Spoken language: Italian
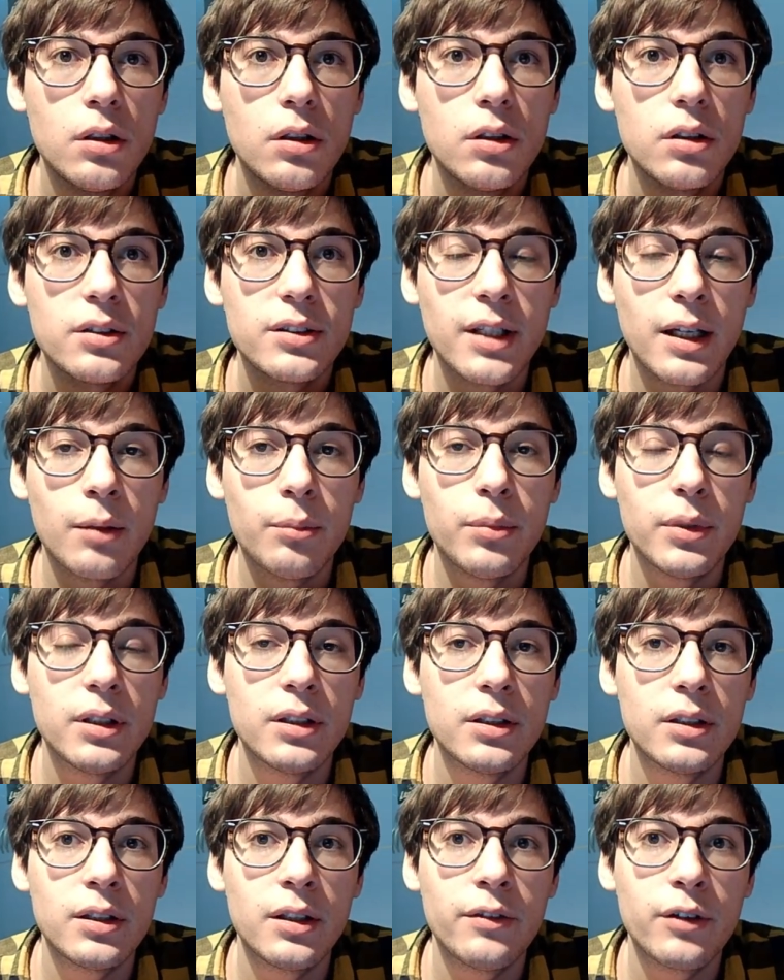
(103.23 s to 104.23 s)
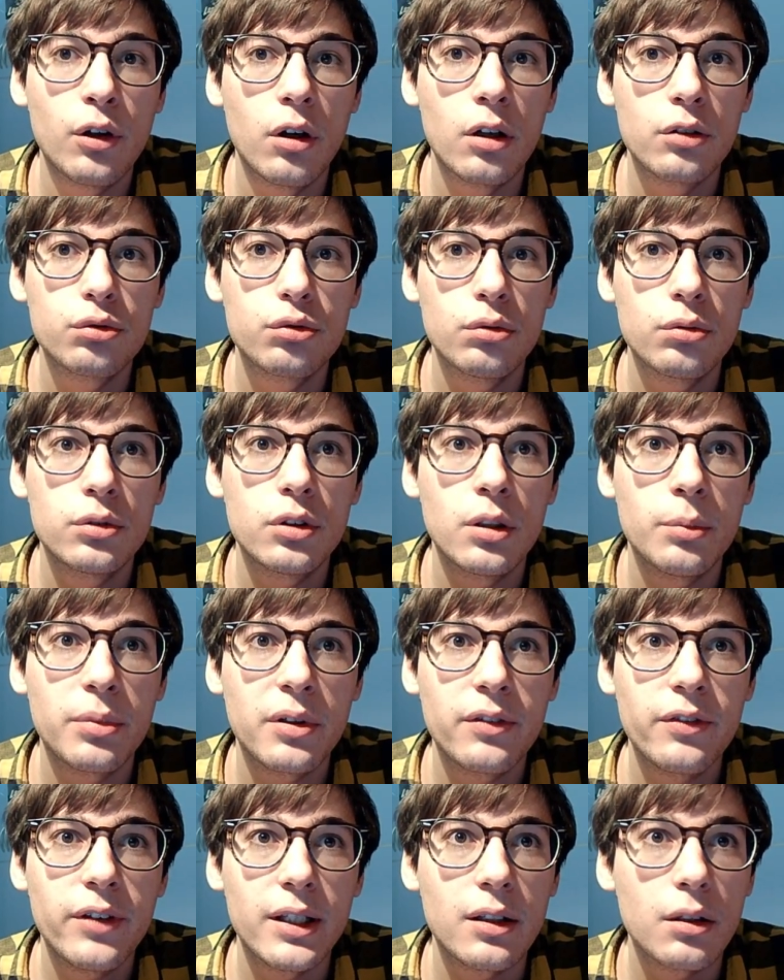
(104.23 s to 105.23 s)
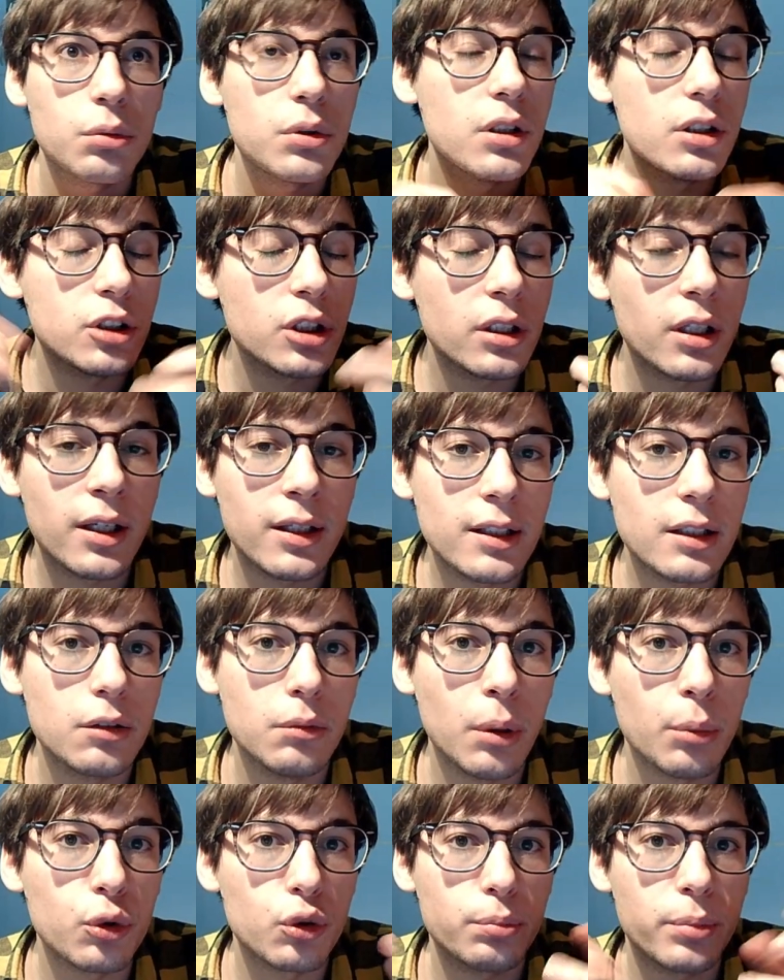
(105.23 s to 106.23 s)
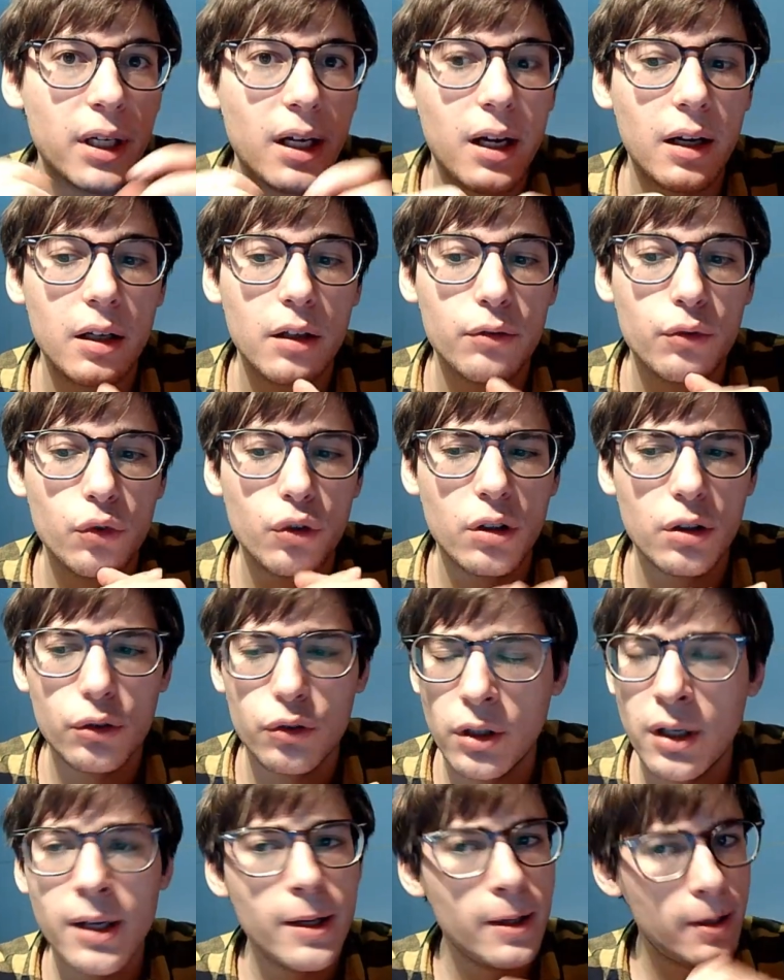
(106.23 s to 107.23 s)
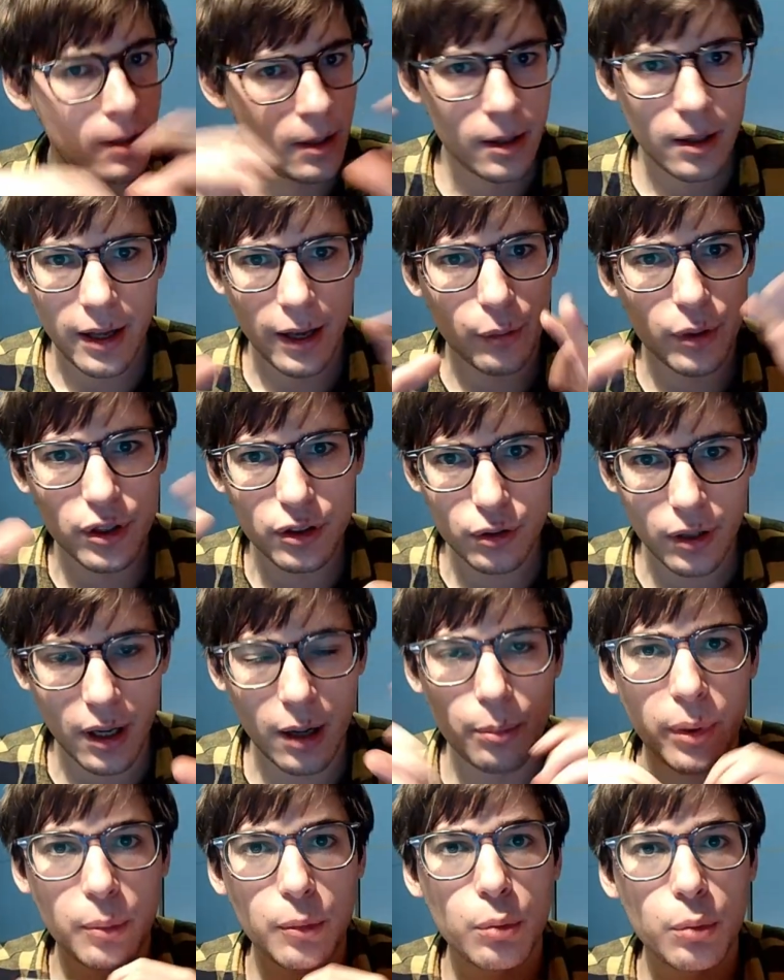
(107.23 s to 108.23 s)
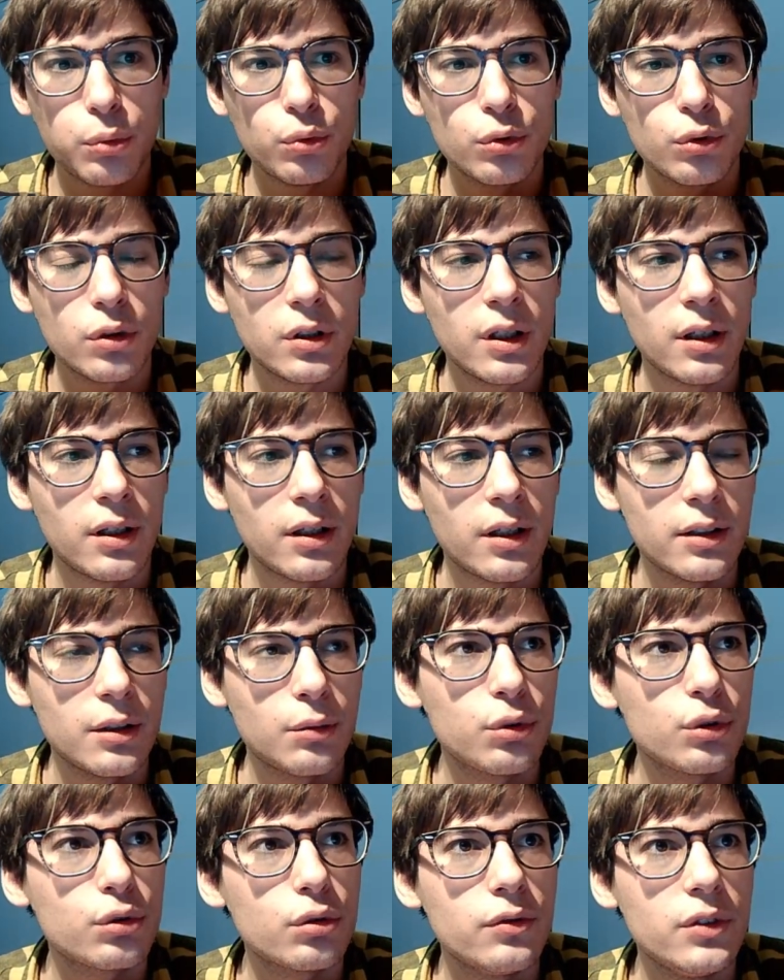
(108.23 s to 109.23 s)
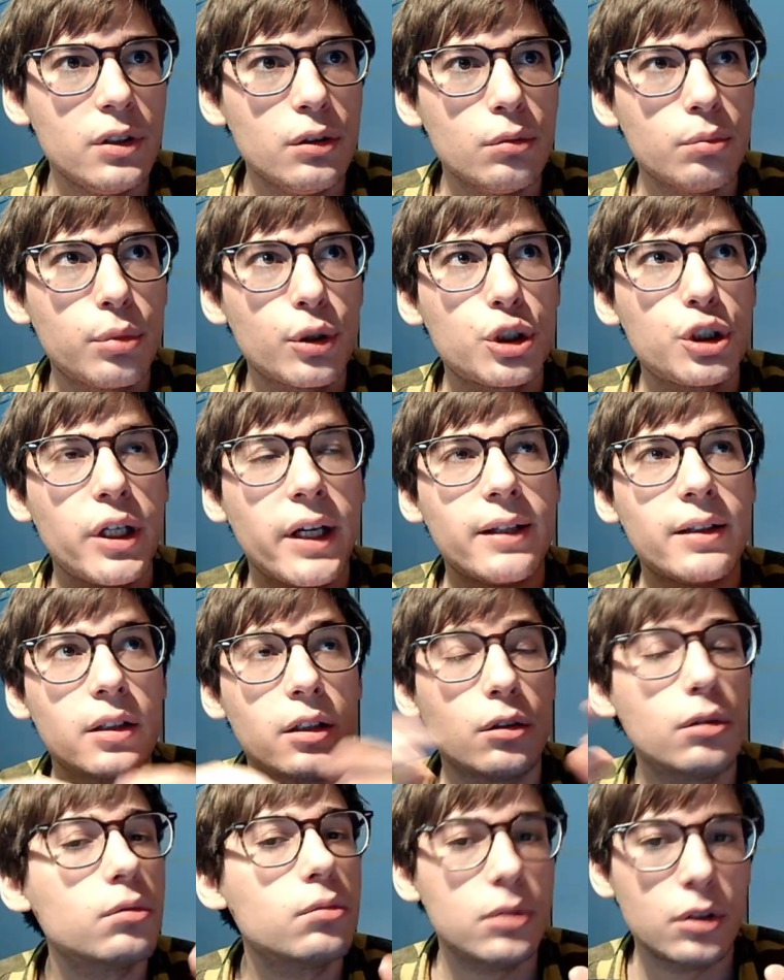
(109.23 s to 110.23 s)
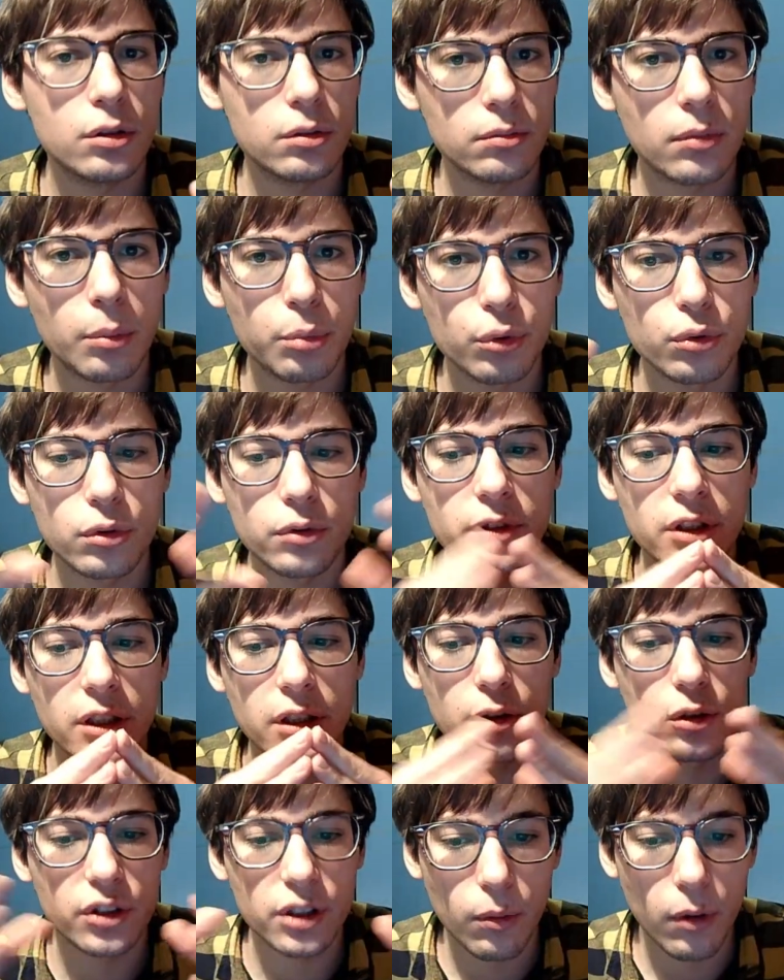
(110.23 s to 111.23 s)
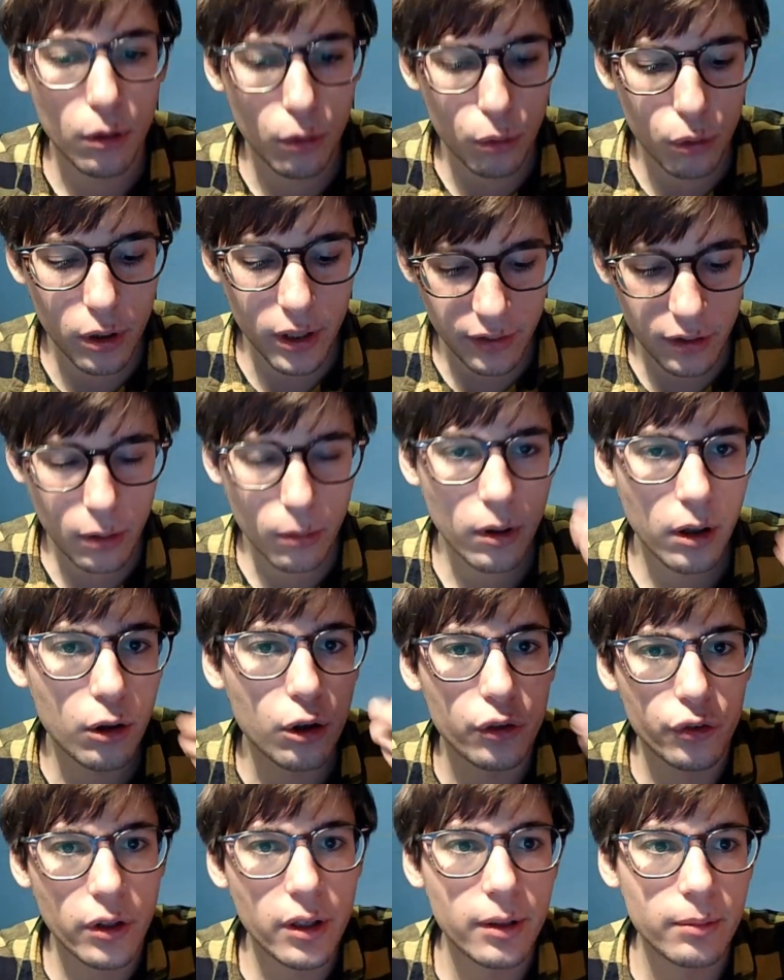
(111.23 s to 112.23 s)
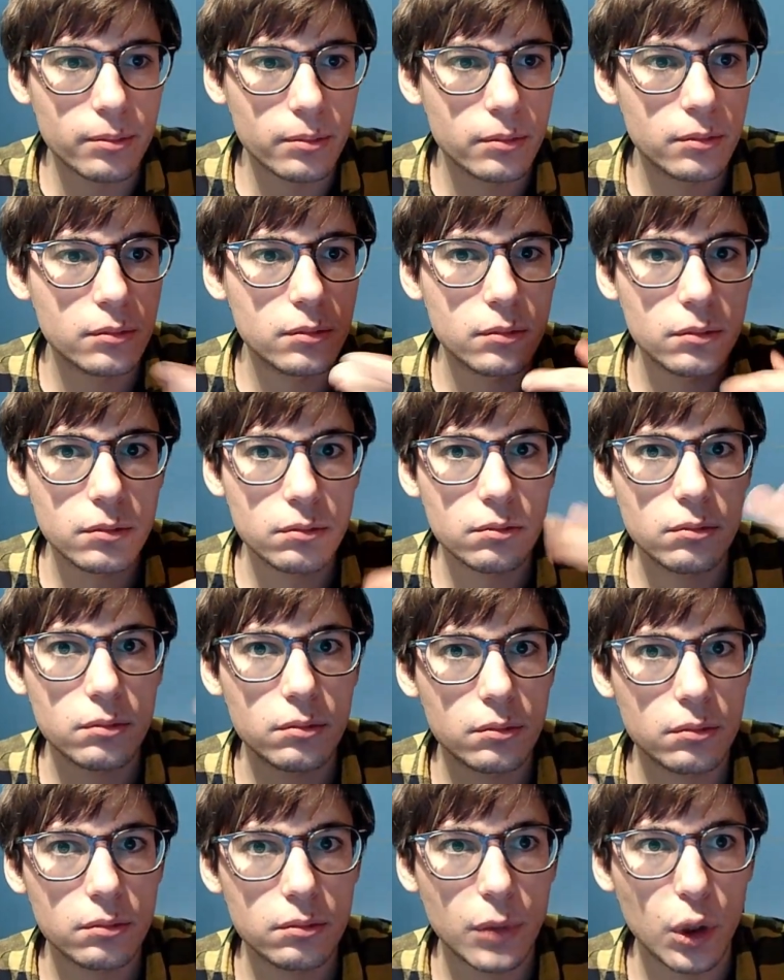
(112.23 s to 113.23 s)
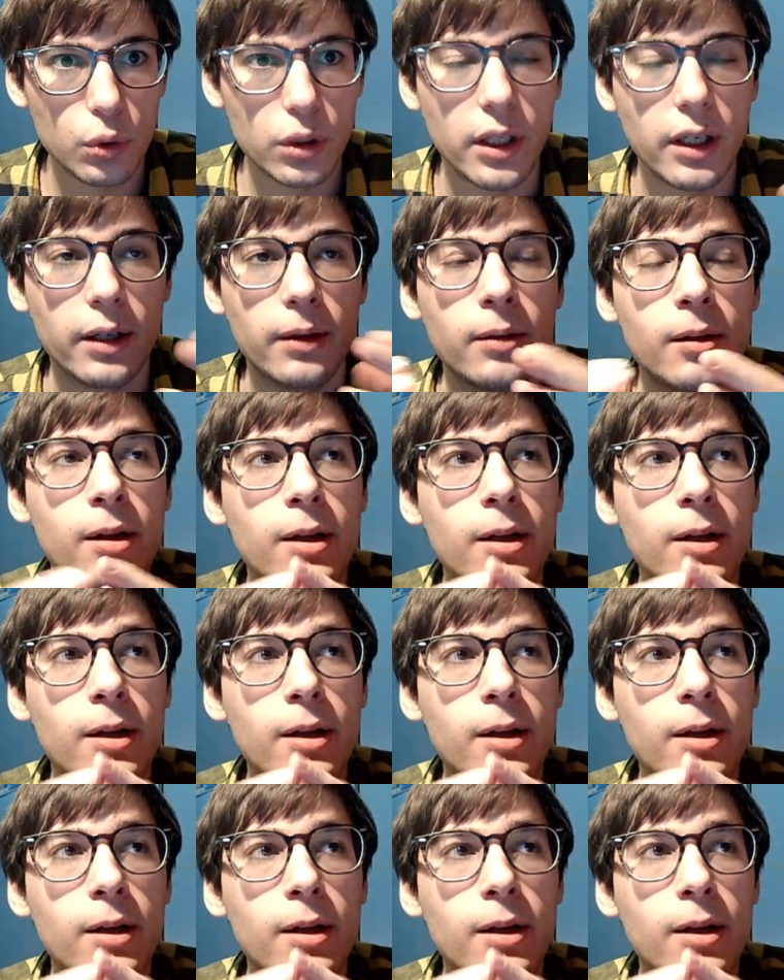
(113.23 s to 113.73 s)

Sarebbe davvero la soluzione perfetta. Quindi, cioè, in realtà dobbiamo sperare che funzioni così. E questo era il primo punto del, di questo video un po' scettico. Io appunto vi dico, se qualcuno ne sa qualcosa, me lo dica.